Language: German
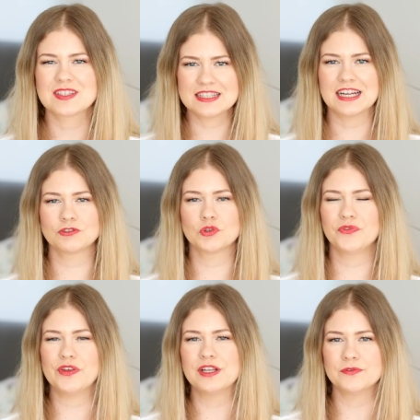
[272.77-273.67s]
Was ich halt nur
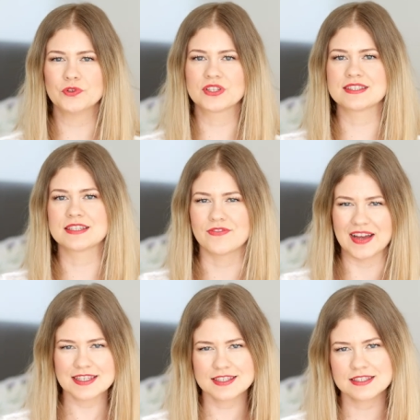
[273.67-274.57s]
empfehlen würde, sind
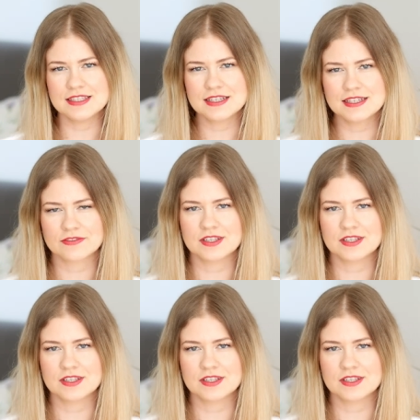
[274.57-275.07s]
weiße Sneakers,